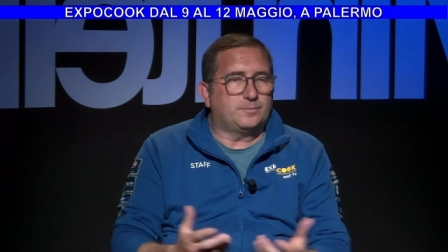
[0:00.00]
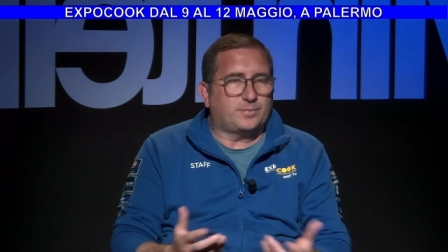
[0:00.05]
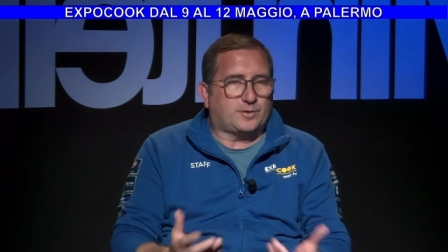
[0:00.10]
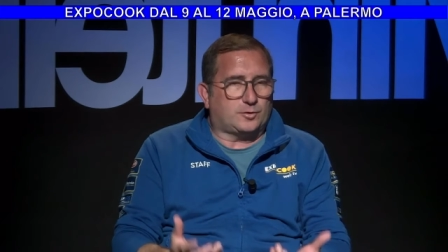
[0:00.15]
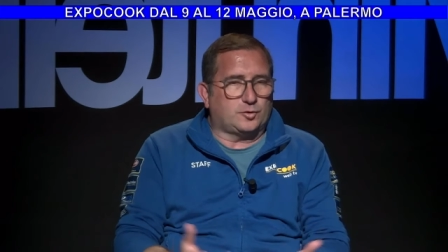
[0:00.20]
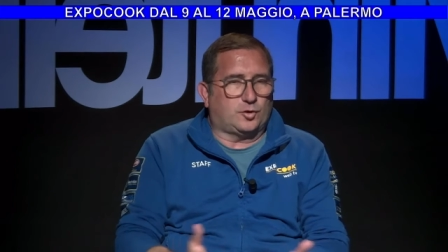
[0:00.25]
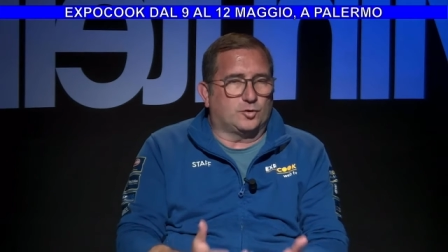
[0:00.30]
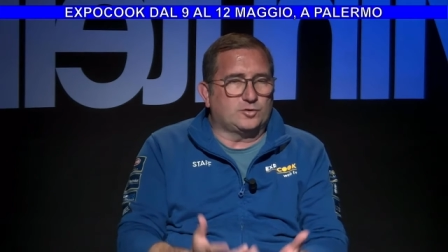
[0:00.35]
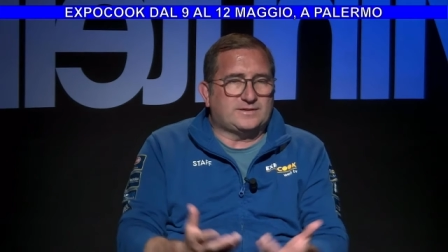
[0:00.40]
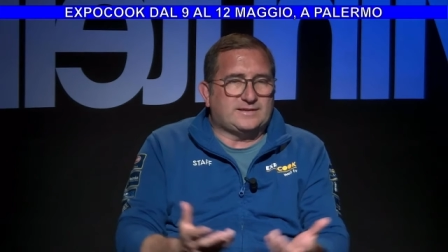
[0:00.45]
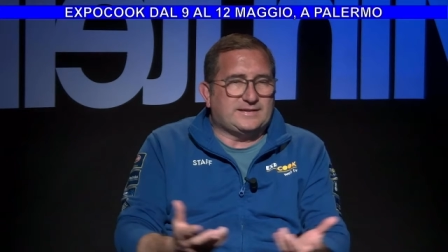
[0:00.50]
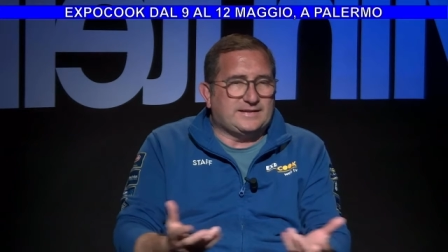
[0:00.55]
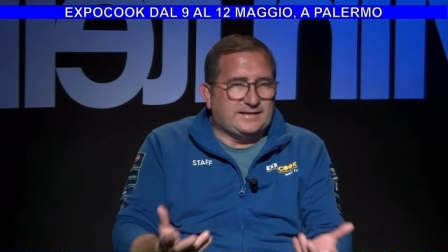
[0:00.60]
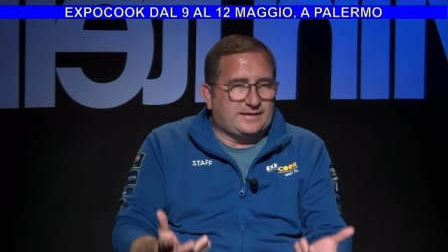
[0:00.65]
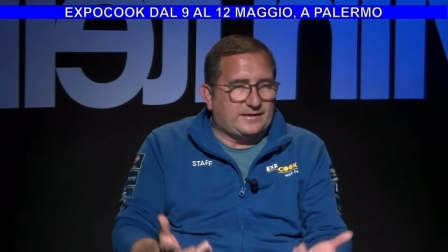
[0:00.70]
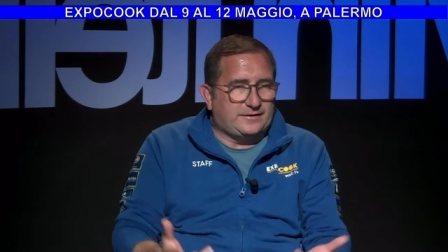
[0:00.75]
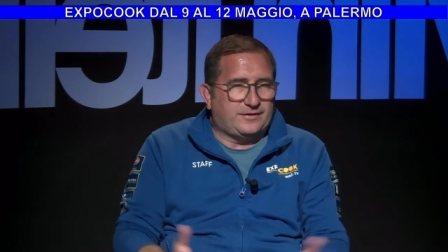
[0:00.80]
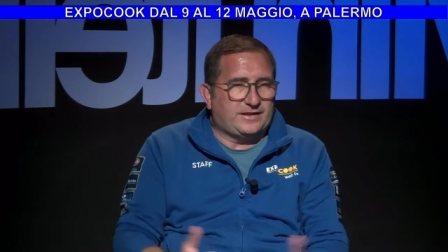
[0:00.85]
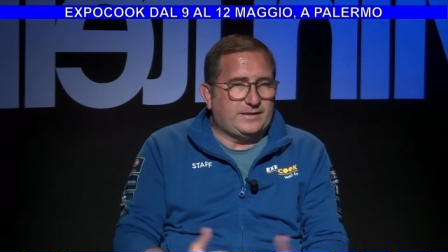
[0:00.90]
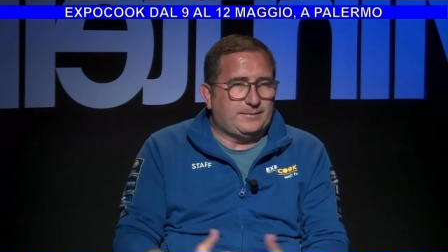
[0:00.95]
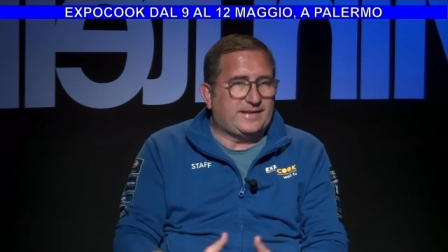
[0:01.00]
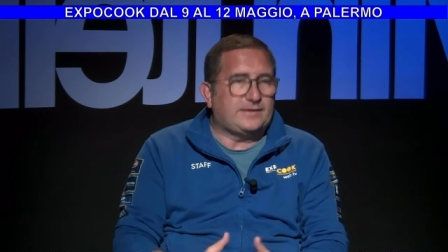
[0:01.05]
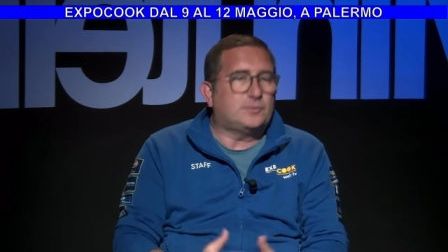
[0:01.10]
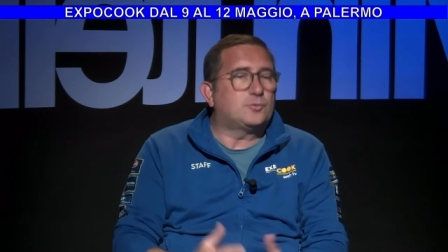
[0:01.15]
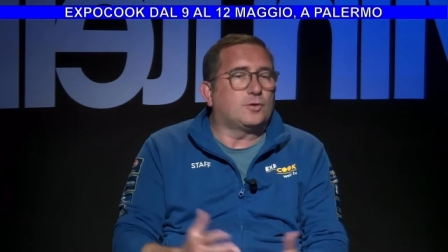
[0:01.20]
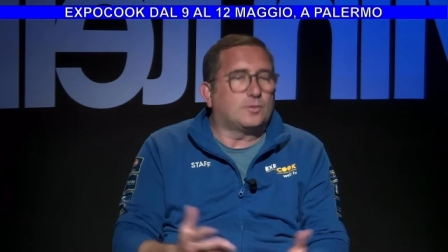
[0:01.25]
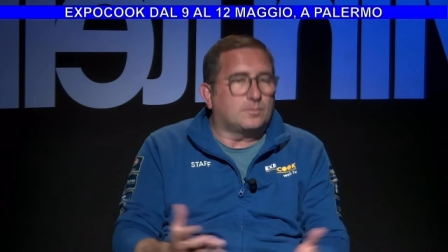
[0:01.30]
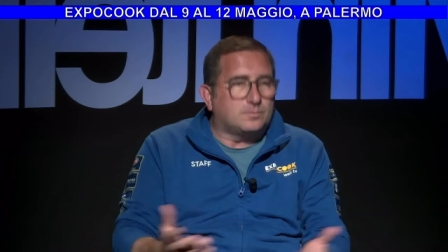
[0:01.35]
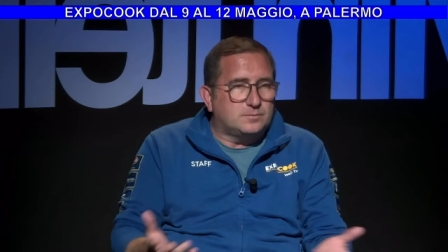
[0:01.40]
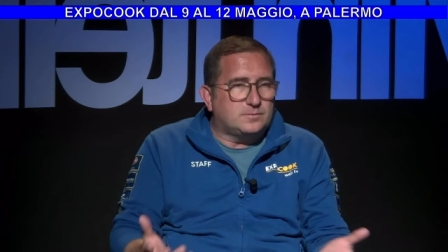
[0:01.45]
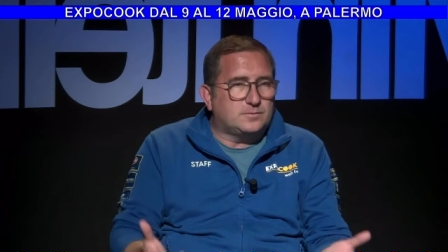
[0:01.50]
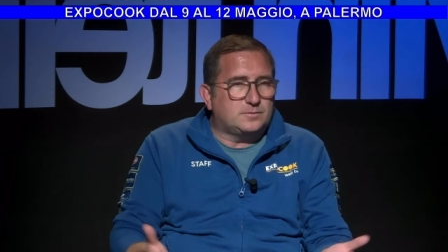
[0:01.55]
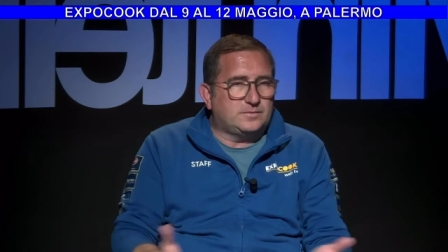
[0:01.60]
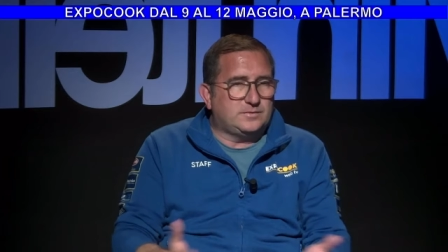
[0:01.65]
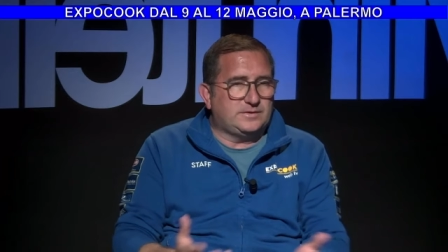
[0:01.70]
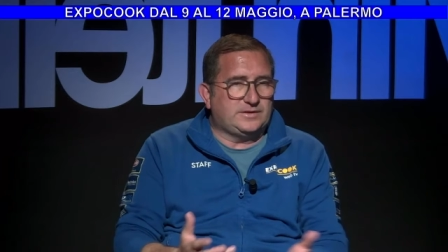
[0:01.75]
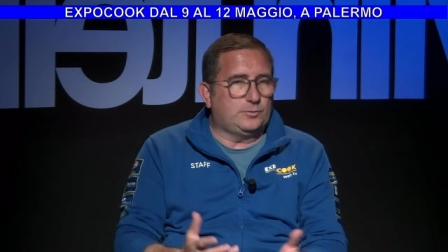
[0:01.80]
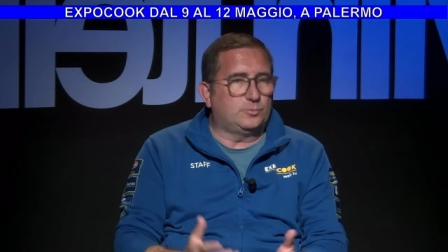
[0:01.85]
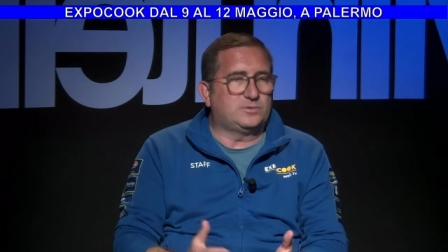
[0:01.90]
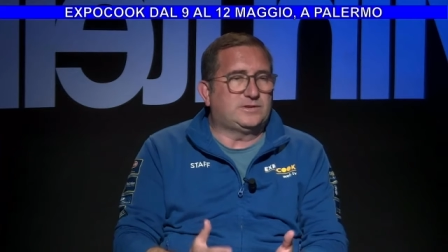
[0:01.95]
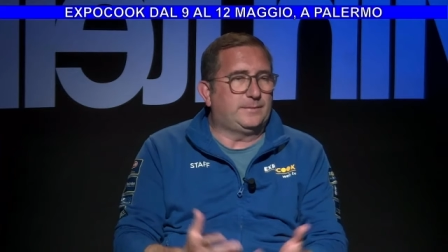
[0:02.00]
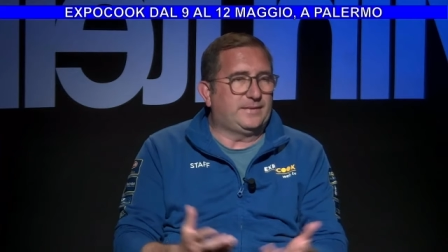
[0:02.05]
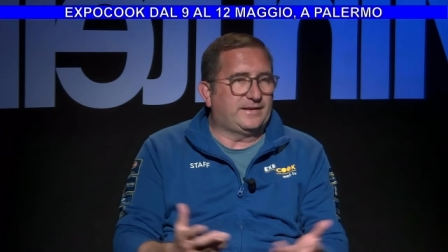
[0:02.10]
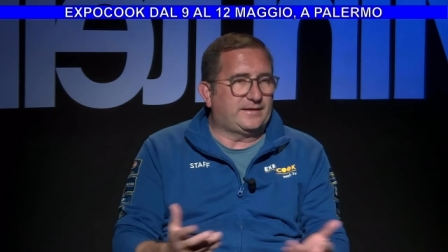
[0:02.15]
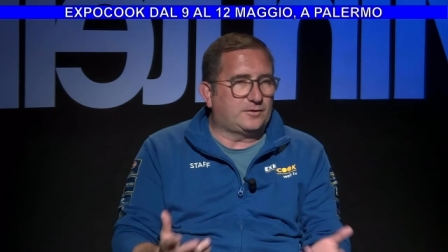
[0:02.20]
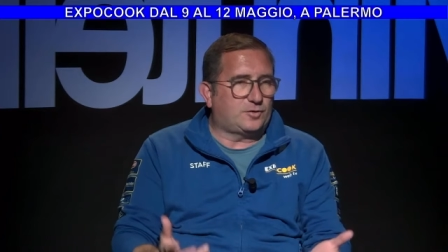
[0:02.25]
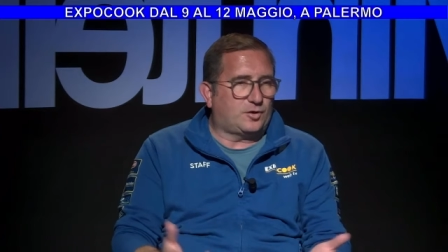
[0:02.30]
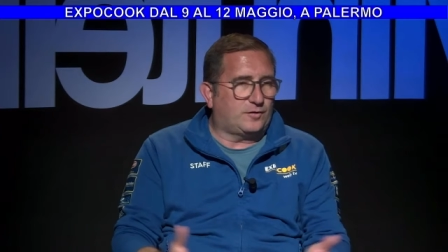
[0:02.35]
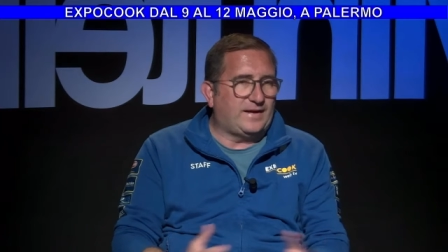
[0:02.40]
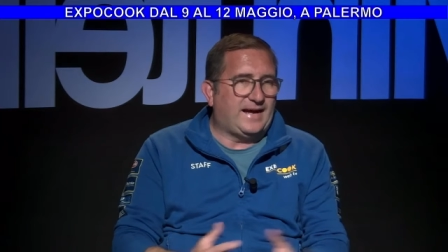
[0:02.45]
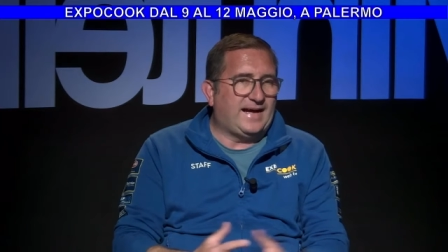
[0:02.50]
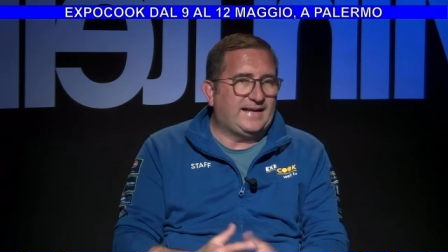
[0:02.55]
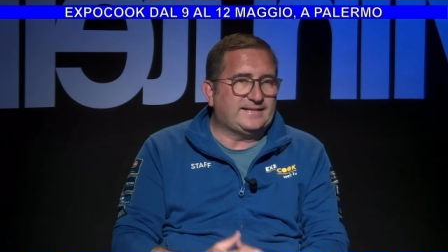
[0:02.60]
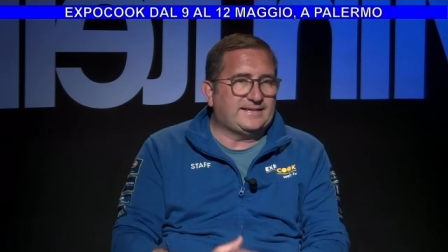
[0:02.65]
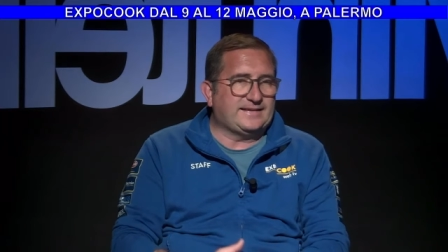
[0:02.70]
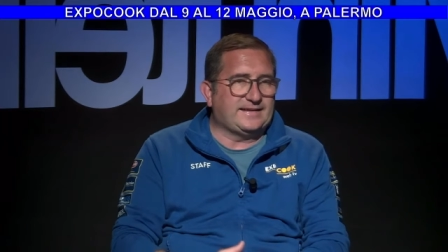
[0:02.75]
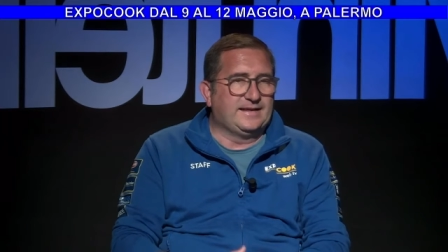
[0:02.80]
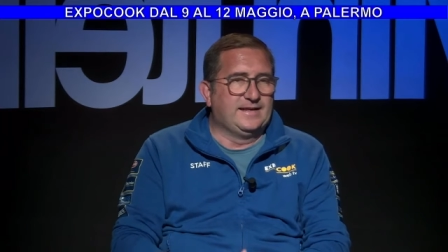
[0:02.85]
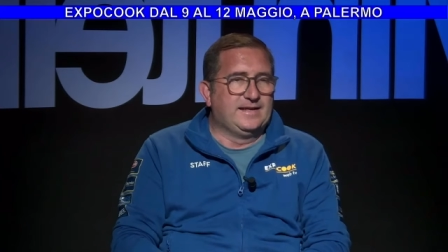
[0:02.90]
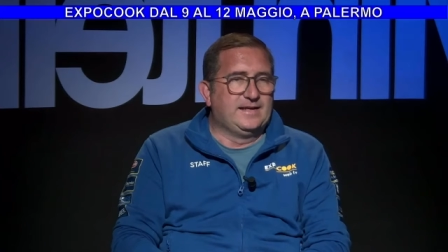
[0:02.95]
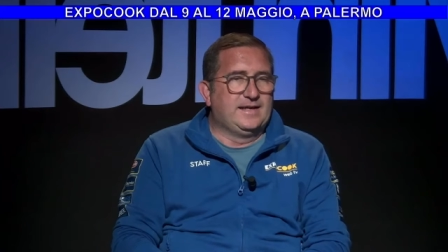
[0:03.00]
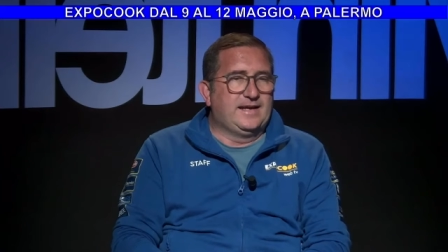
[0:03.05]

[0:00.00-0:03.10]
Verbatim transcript: prodotti di riferimento gli ultimi ritrovati